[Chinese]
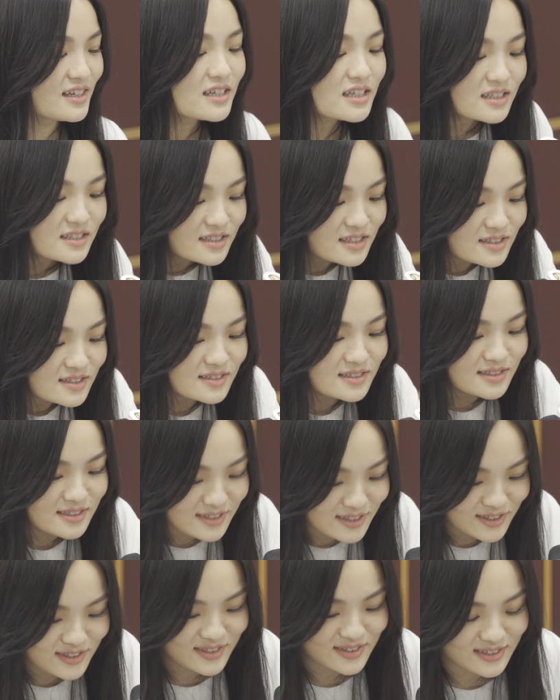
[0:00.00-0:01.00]
一件事一
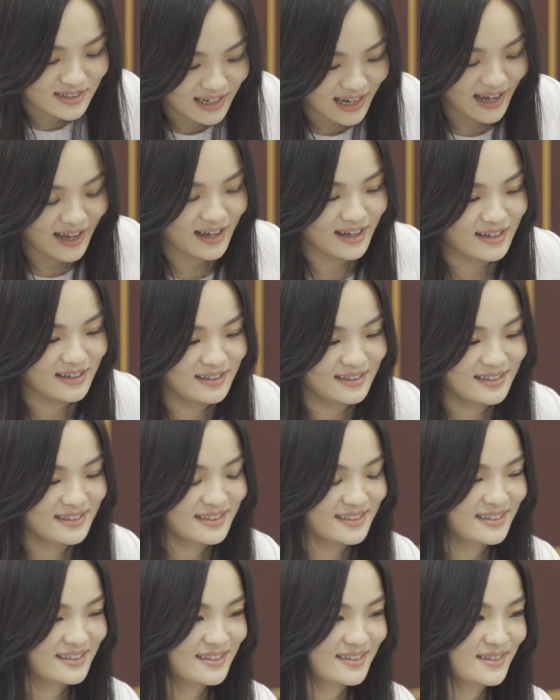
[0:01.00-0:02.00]
件事来，
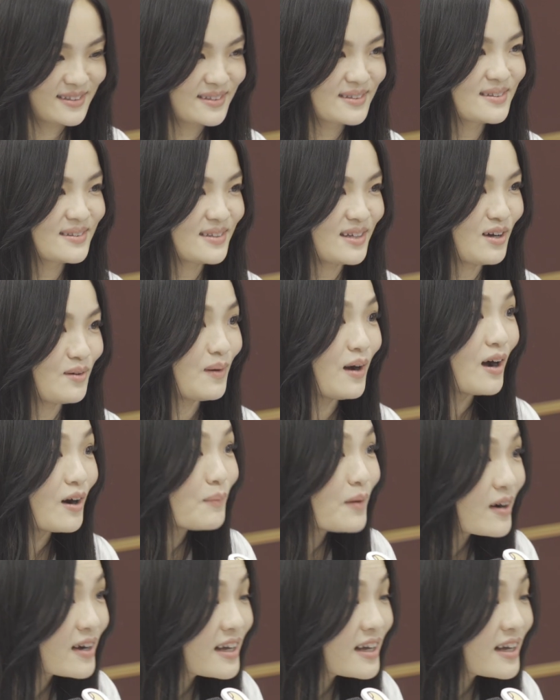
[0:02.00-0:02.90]
好不好？好不